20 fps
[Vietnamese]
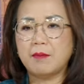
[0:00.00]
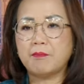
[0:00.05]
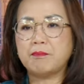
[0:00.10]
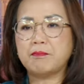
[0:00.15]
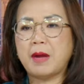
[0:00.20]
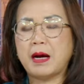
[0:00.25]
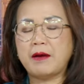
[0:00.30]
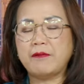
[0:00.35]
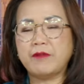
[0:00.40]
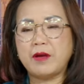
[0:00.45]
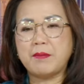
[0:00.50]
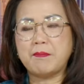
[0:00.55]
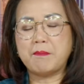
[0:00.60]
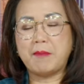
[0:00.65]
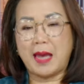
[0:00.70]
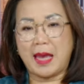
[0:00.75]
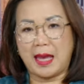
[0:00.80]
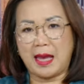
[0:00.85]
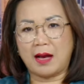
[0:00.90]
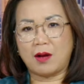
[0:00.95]
bởi vì
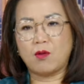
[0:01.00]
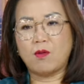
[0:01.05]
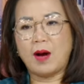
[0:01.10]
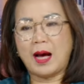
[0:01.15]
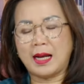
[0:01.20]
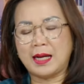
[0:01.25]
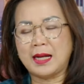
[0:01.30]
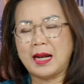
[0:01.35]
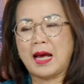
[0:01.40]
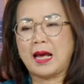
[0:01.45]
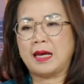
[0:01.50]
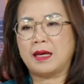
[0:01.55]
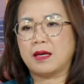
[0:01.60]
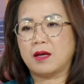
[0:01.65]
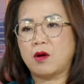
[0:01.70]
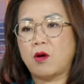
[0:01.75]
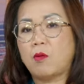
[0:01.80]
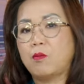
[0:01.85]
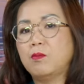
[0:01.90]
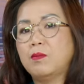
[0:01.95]
mẹ của anh này
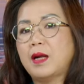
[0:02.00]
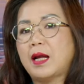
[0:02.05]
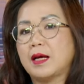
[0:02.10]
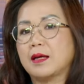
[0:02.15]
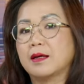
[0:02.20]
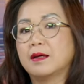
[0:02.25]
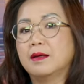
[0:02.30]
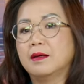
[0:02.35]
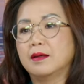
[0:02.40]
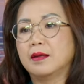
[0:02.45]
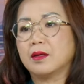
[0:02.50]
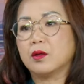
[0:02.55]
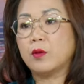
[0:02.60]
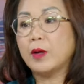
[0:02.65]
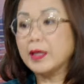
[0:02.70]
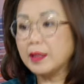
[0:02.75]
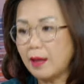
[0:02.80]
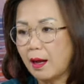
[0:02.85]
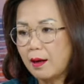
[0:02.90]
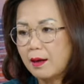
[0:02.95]
cũng là người
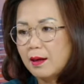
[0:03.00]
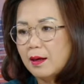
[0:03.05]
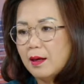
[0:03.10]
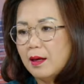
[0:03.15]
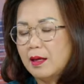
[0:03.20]
khuyết tật,